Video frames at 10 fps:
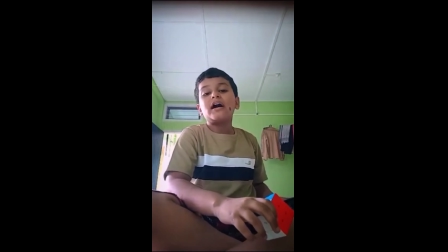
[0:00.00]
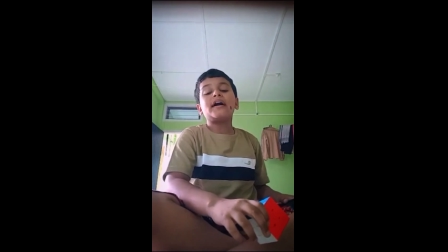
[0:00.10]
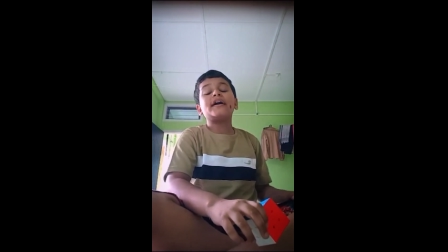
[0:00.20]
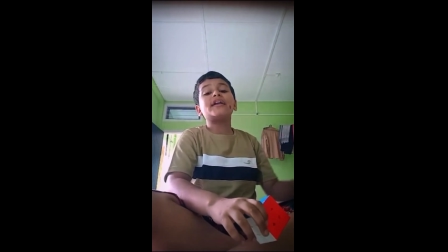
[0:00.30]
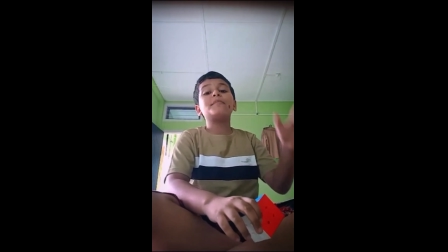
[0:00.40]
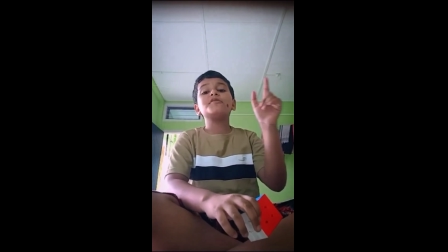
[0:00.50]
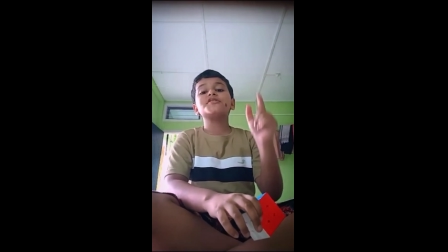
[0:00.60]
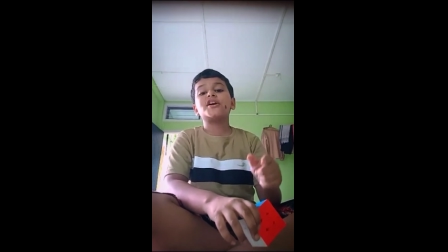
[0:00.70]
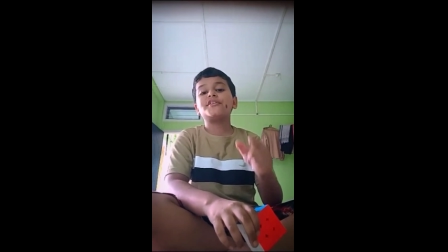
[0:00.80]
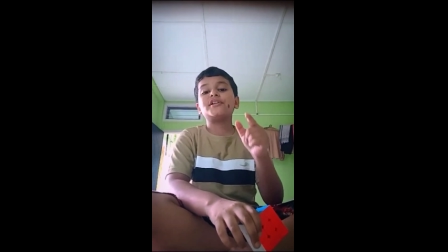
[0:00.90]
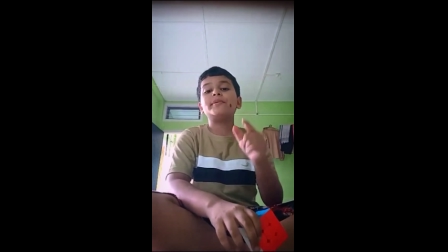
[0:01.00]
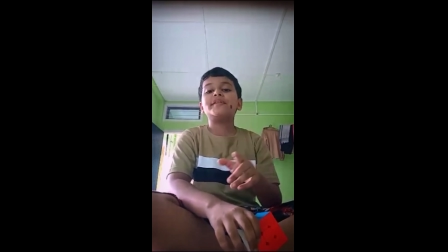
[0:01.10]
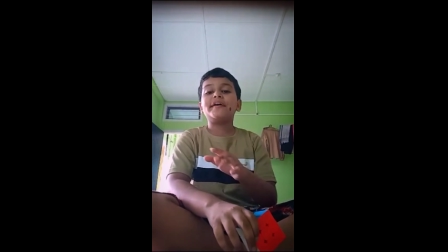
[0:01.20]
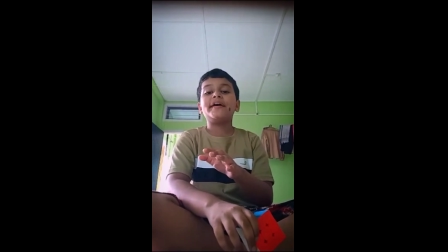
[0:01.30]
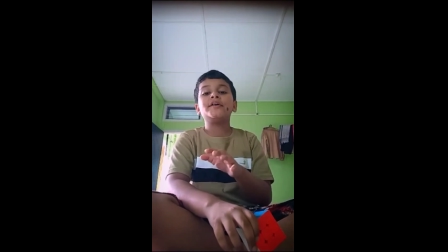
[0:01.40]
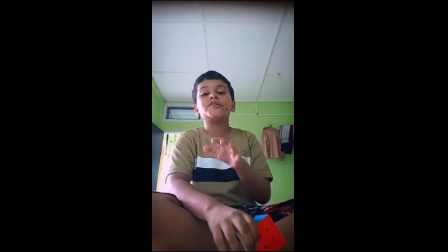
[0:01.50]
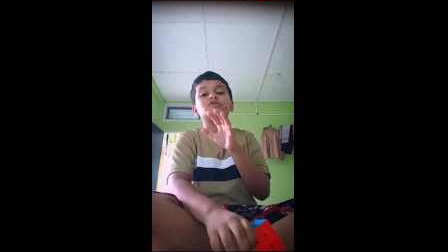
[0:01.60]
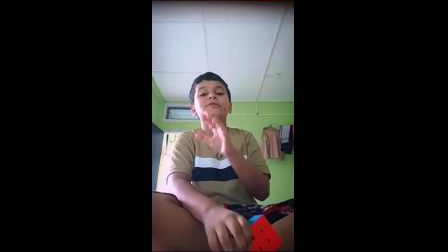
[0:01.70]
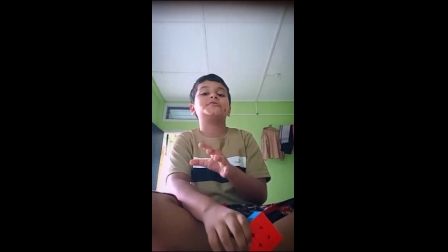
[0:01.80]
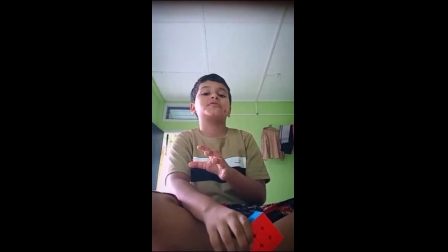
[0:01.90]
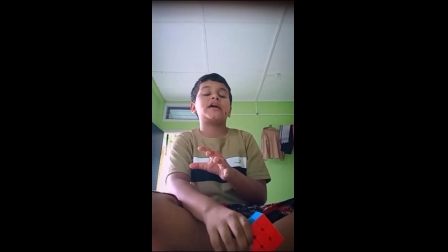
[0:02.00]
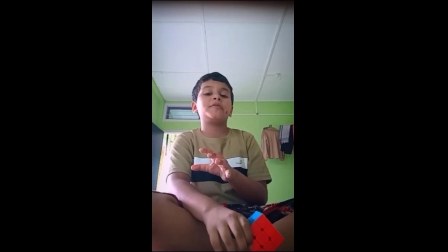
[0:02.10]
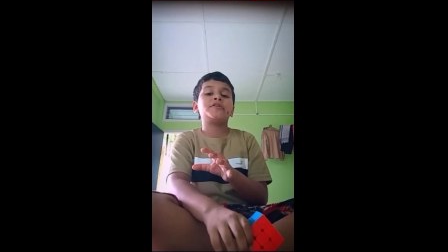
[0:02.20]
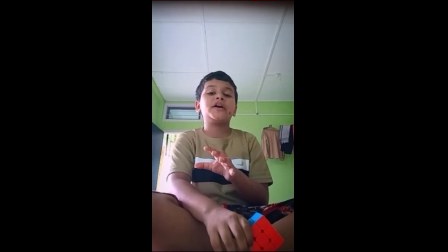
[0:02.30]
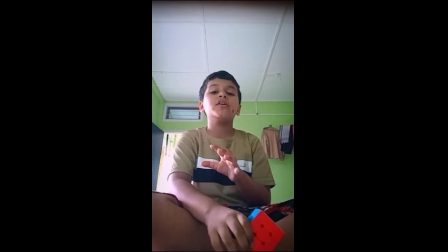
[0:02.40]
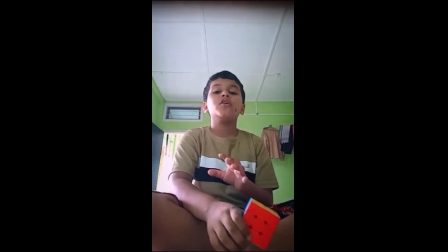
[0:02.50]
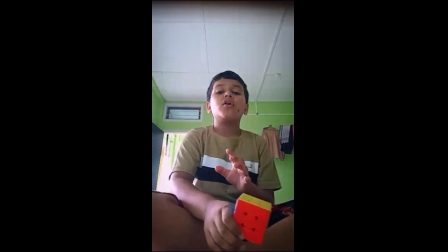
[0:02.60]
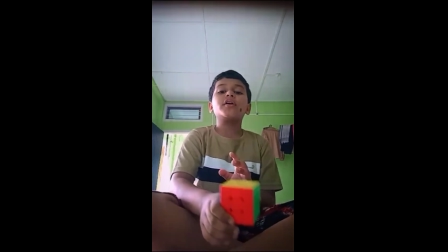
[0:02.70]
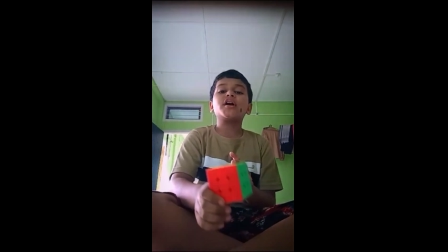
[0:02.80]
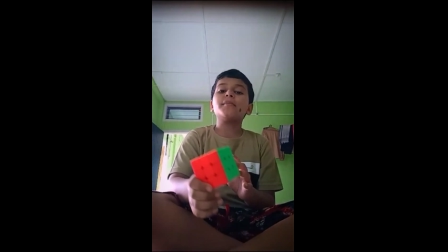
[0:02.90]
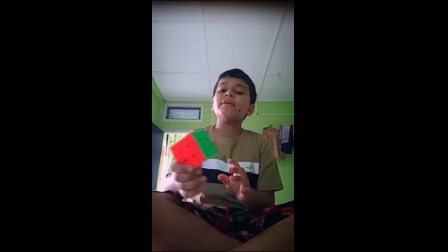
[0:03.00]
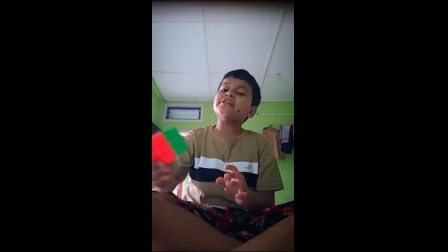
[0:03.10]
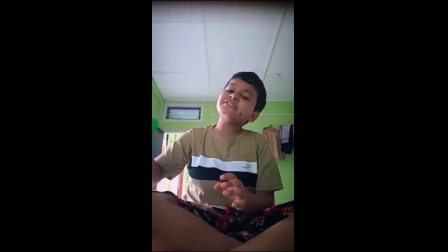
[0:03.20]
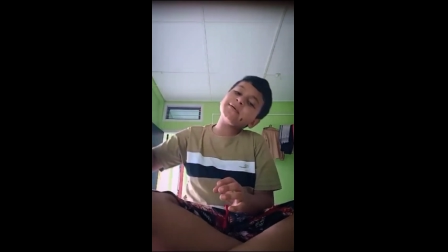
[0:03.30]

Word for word: अगर आप इस चैनल में नए हैं तो सब्सक्राइब करना और कमेंट